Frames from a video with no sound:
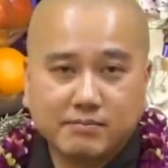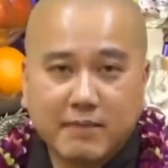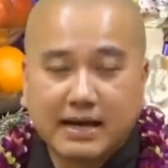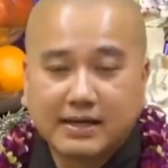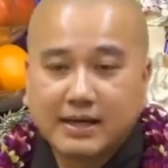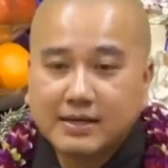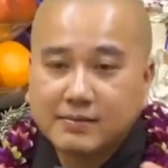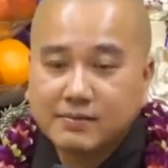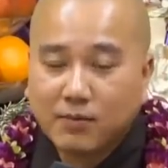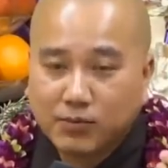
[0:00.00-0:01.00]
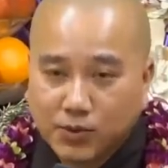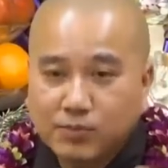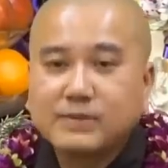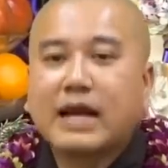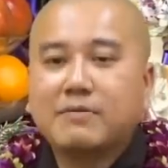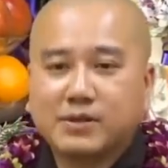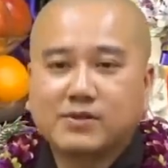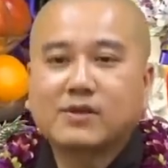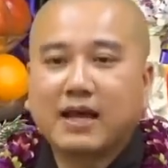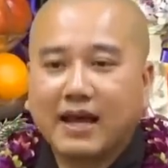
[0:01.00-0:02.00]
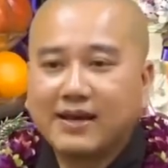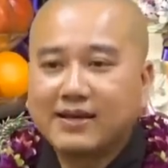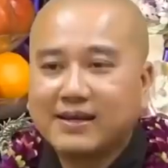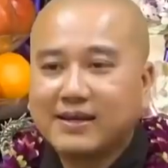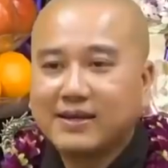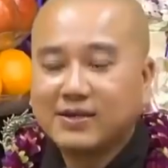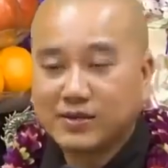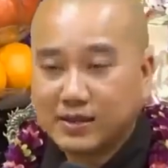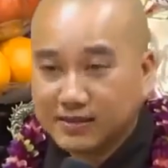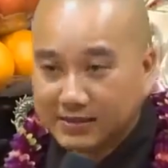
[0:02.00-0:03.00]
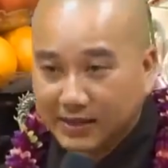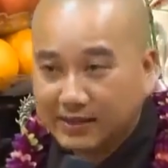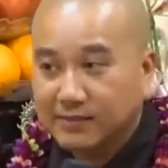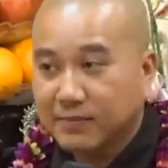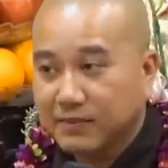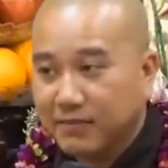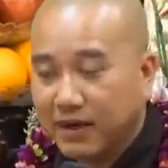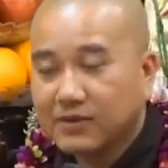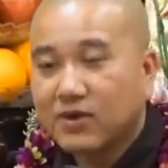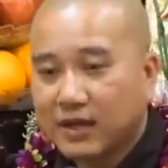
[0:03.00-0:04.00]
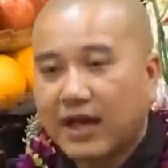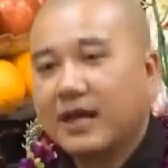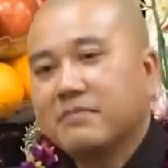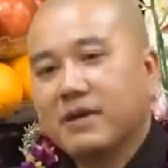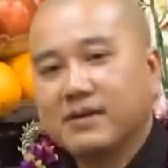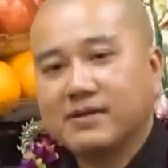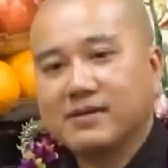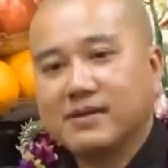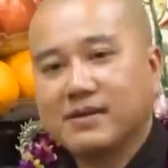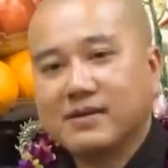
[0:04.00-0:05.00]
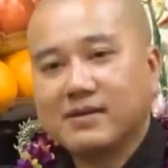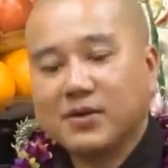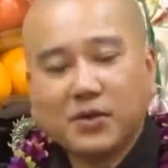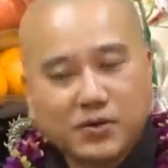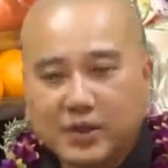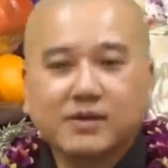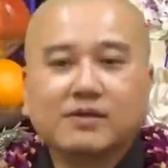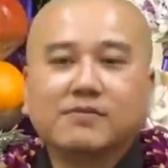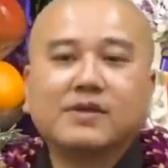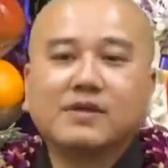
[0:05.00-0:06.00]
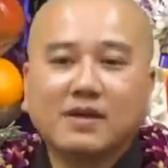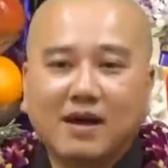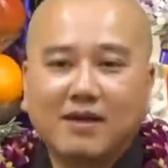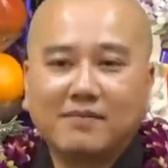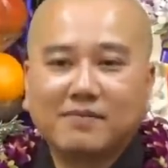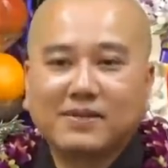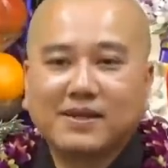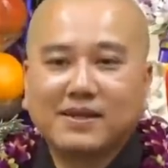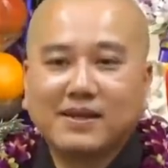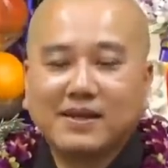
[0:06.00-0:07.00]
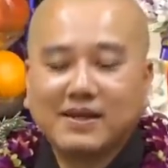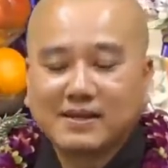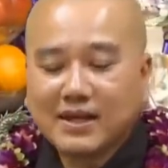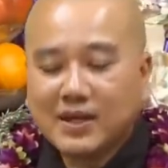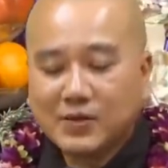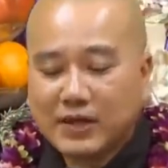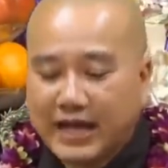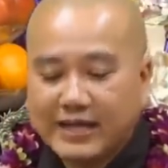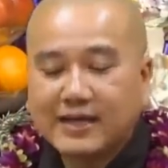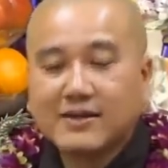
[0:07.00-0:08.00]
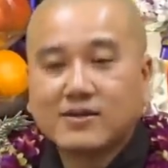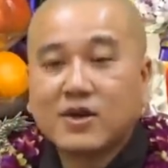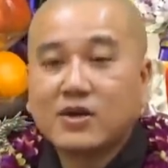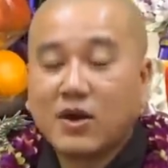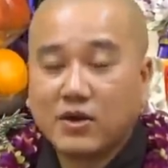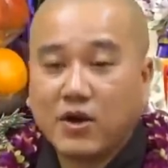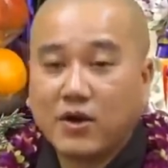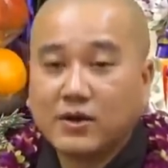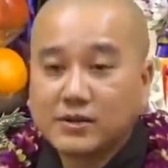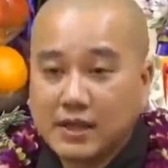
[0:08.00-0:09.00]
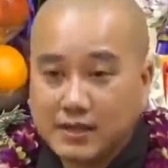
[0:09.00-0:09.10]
bằng cái một chút nào mình có thể, rồi từ từ mình mới có thể mình nói chuyện được với người đó. Cái điều này á, nó đòi hỏi